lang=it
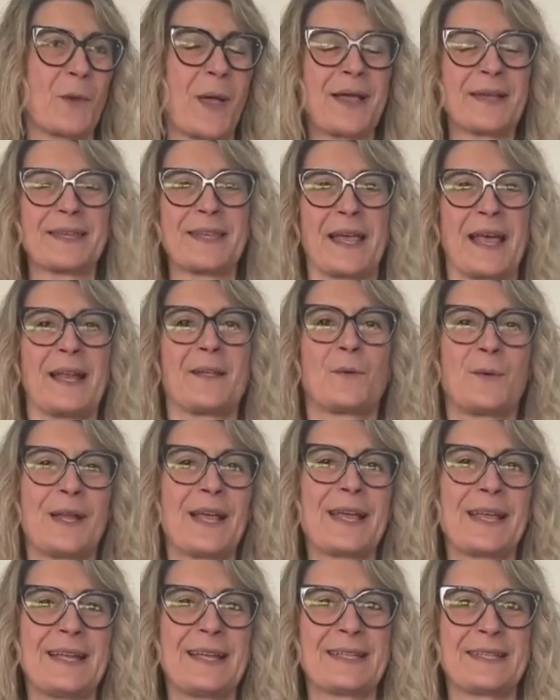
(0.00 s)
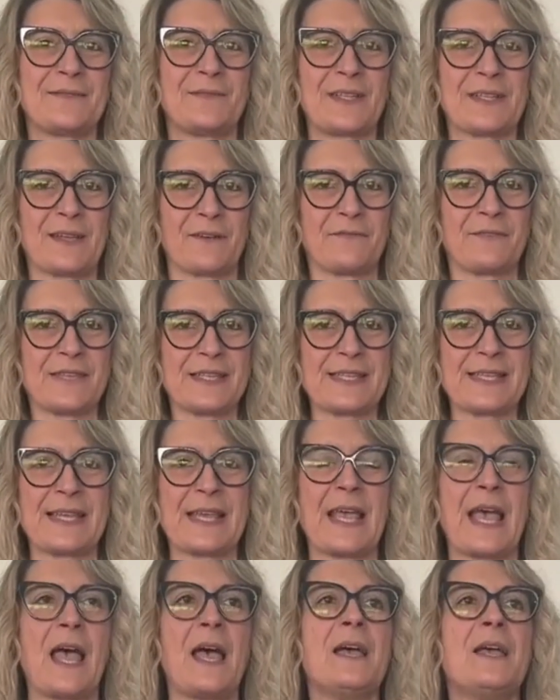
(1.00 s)
anche a quella che è l'attività
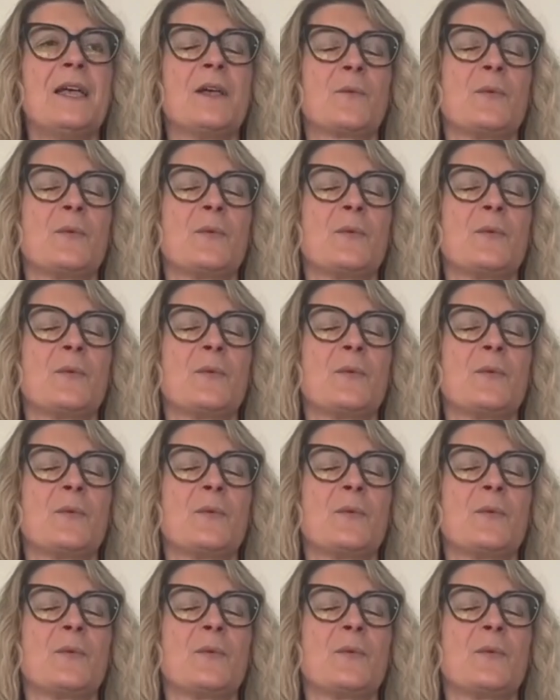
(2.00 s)
fisica,